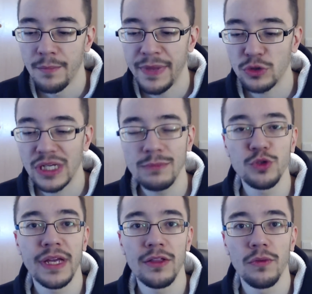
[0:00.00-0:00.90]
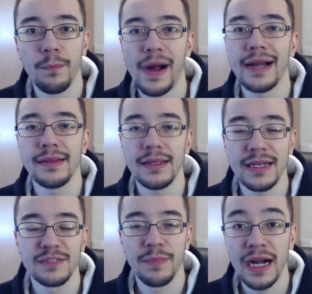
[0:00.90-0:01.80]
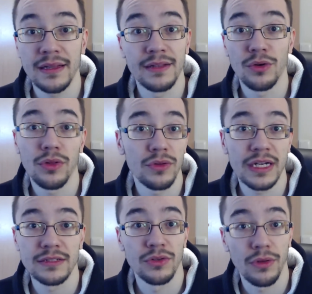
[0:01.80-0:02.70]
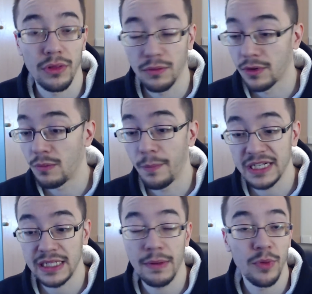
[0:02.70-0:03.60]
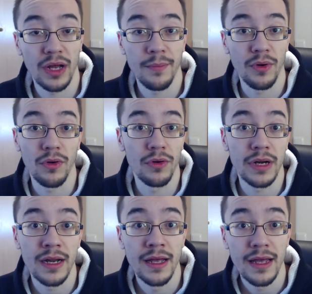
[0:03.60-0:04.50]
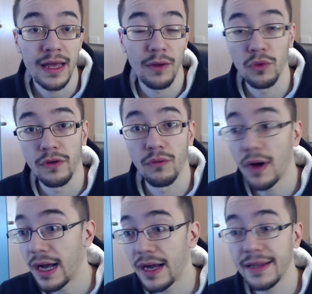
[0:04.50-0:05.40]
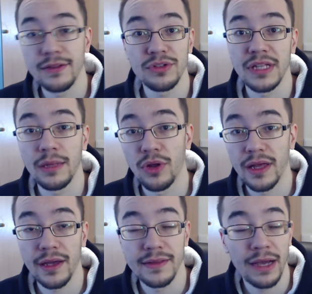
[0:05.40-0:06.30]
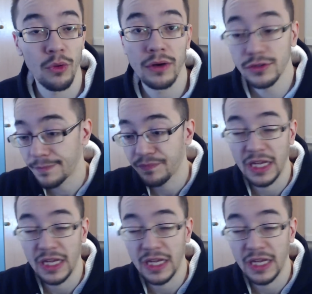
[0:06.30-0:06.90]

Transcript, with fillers: Pero seguimos viendo parte tras parte y trozo tras trozo, como pasa también, por ejemplo, con eh, of War y todo este tipo de, juegos.